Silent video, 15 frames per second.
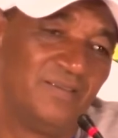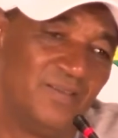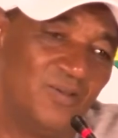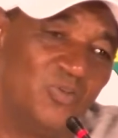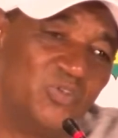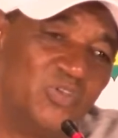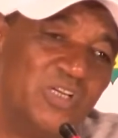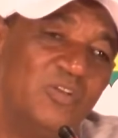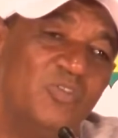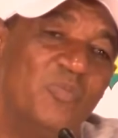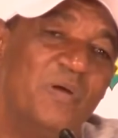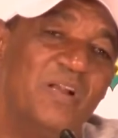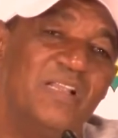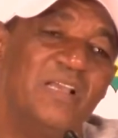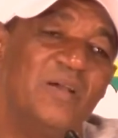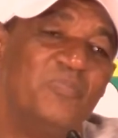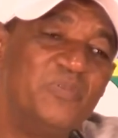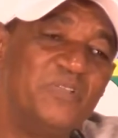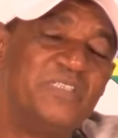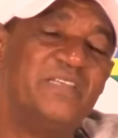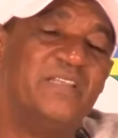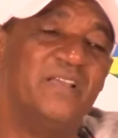Et aujourd'hui, au Mali, il y a
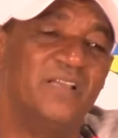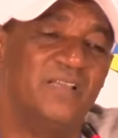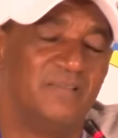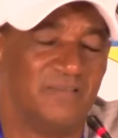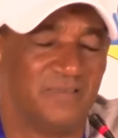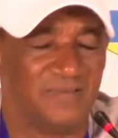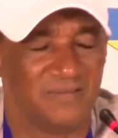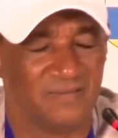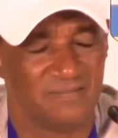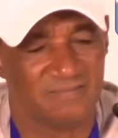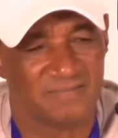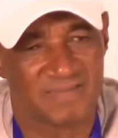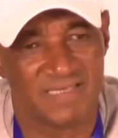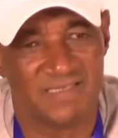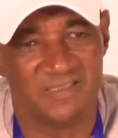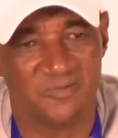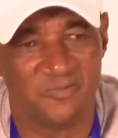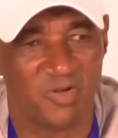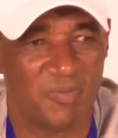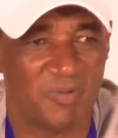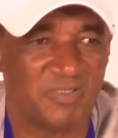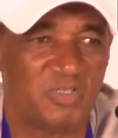plus de centres de
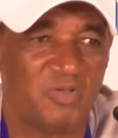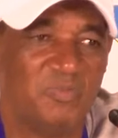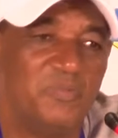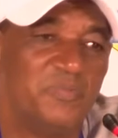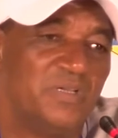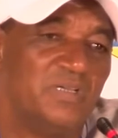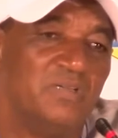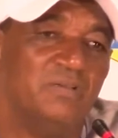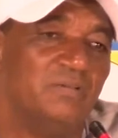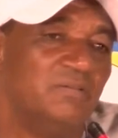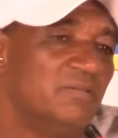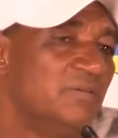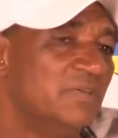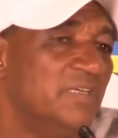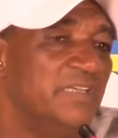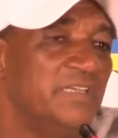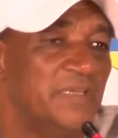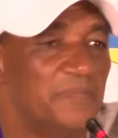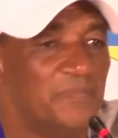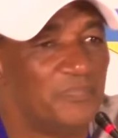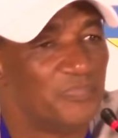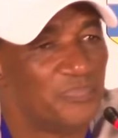formation même que d'équipes.